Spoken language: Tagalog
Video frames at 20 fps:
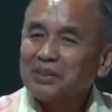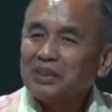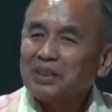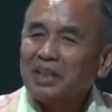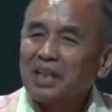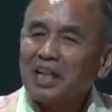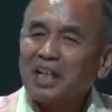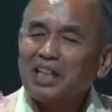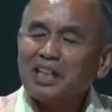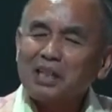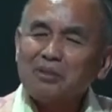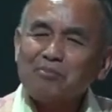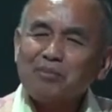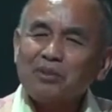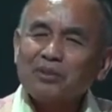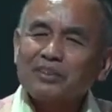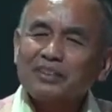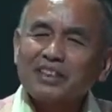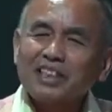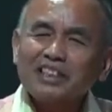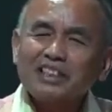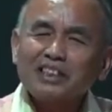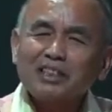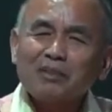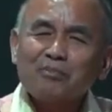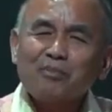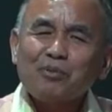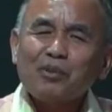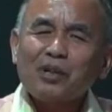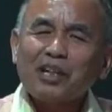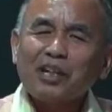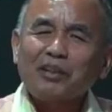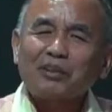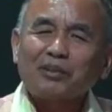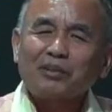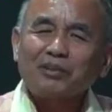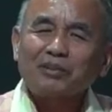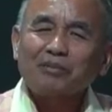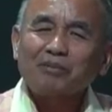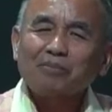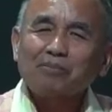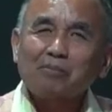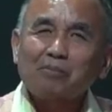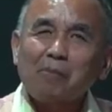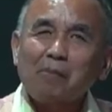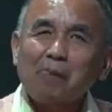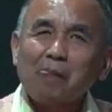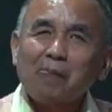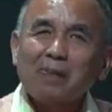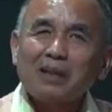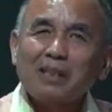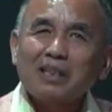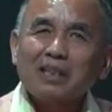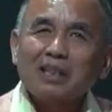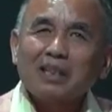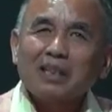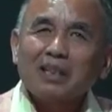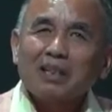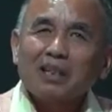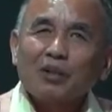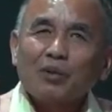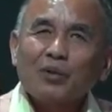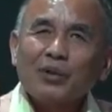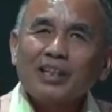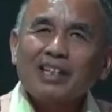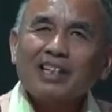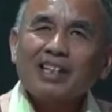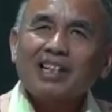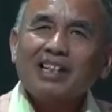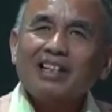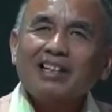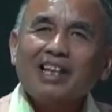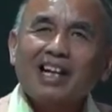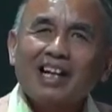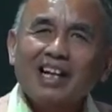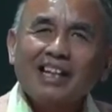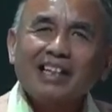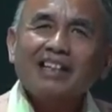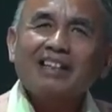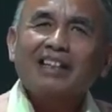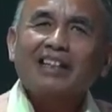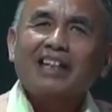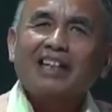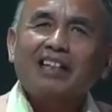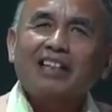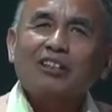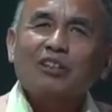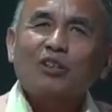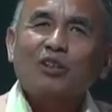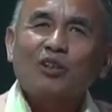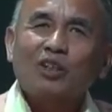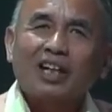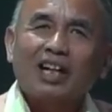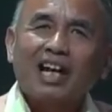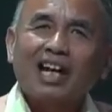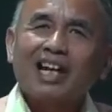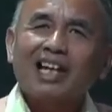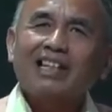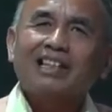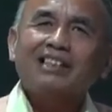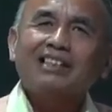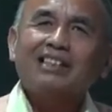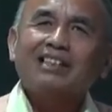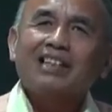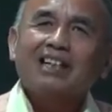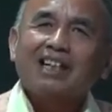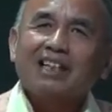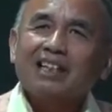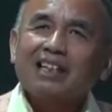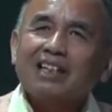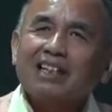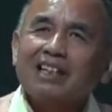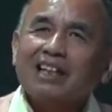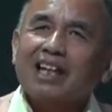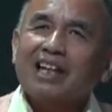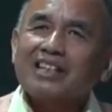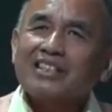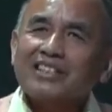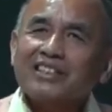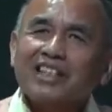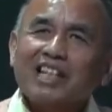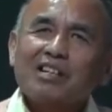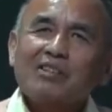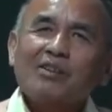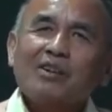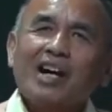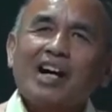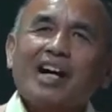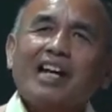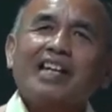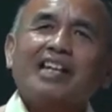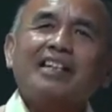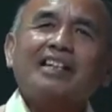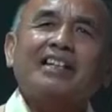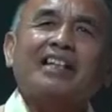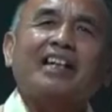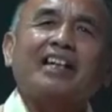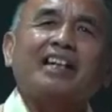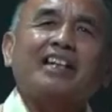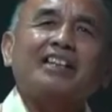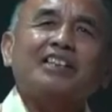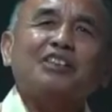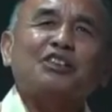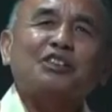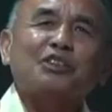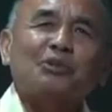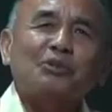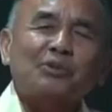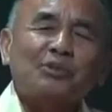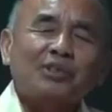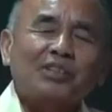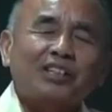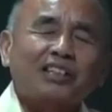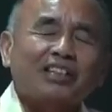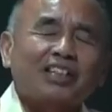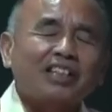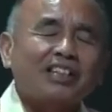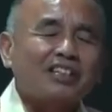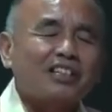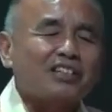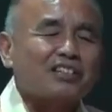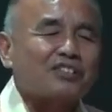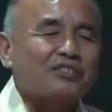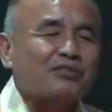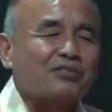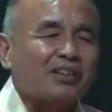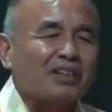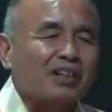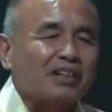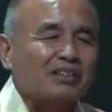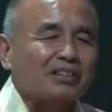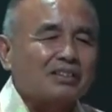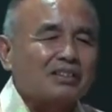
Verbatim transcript: Ang importante po ngayon, we are hiring o God is now hiring to work in His field.